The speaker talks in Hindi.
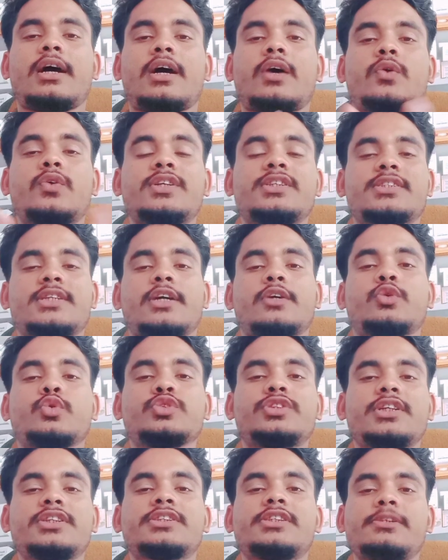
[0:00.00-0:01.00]
और इसका
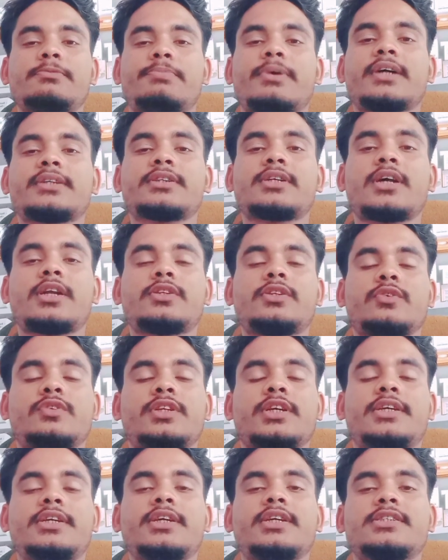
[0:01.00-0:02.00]
डोजेस की बात करें तो
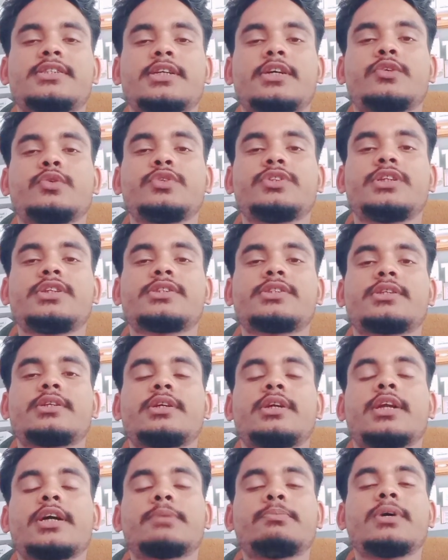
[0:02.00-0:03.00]
देखिए इसका डोजेस
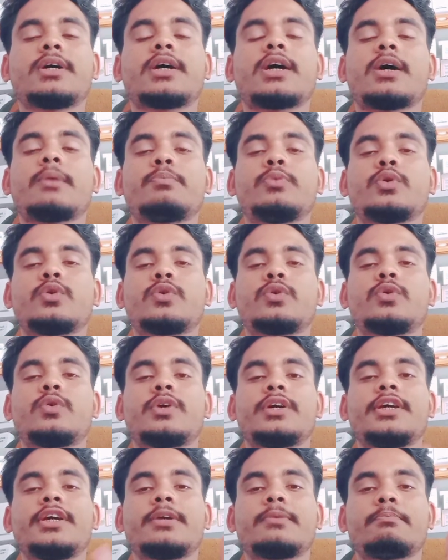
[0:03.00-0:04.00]
लगभग आप लोगों को
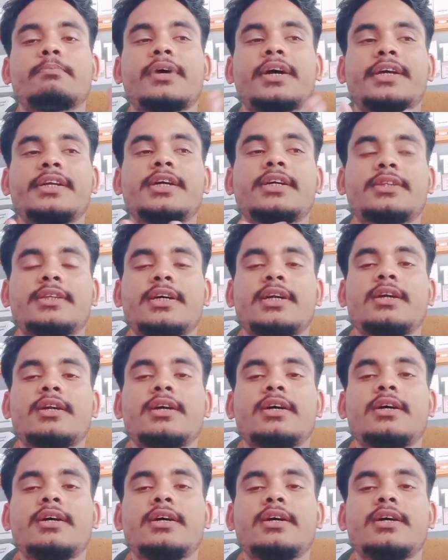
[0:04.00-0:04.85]
एक महीना तक